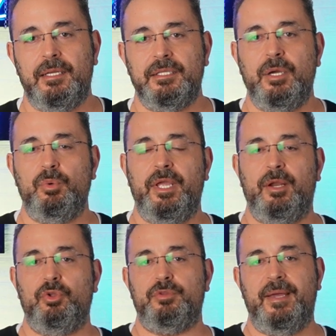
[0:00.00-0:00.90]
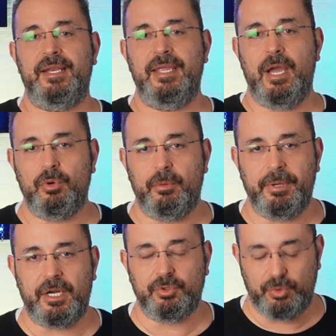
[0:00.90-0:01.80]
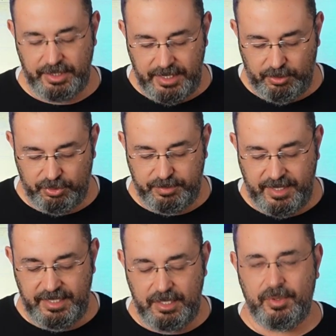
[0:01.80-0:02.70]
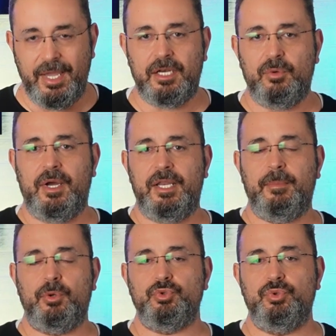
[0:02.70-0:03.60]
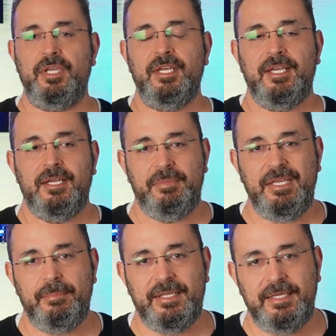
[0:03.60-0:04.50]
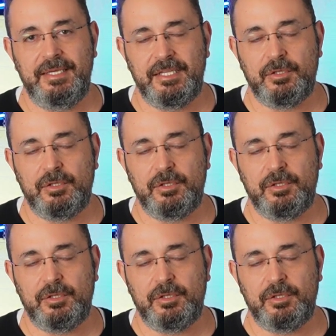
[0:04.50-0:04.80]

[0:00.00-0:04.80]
الدولة العثمانية أو الإمبراطورية العثمانية وكان الوالي موجود بمدينة